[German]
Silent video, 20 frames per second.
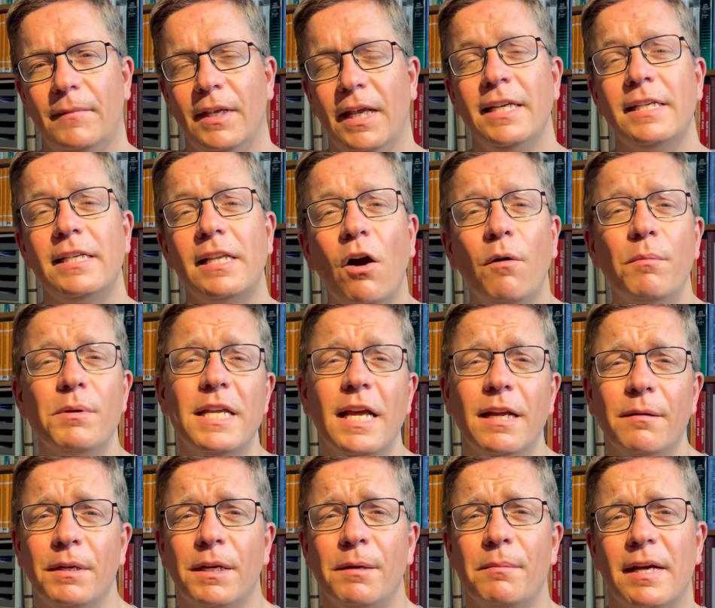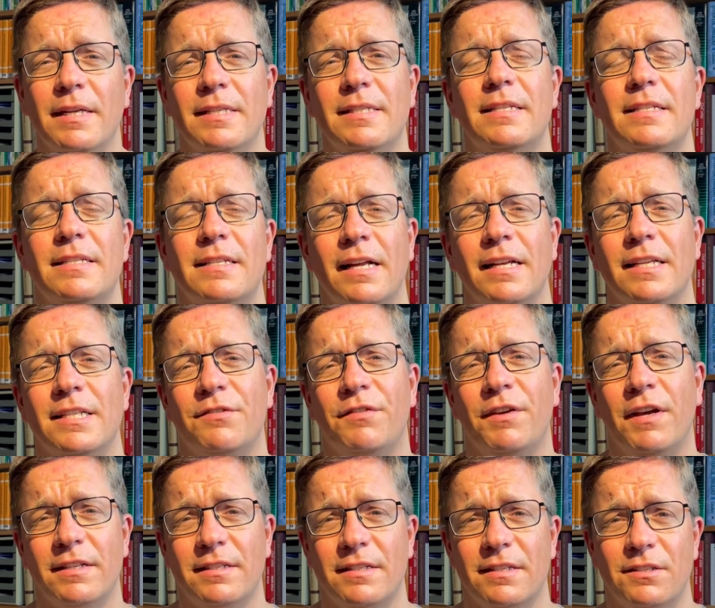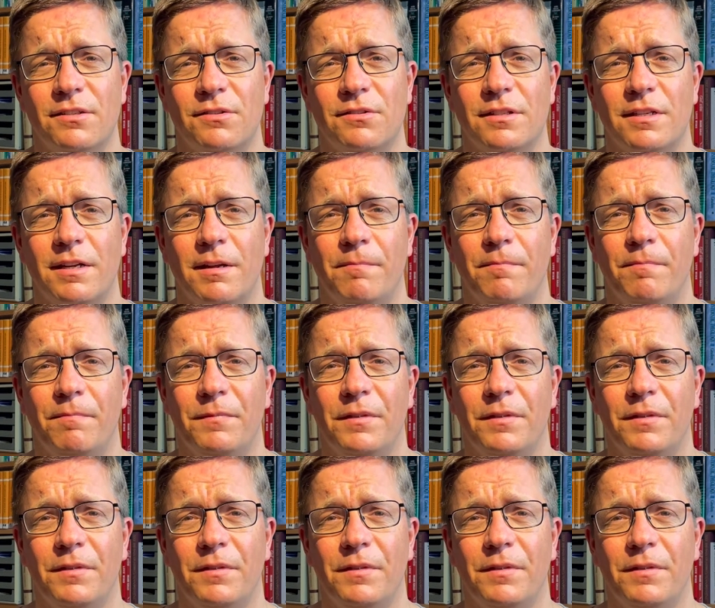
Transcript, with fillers: Ich glaube, es hängt mit dem ersten Teil des Verses zusammen.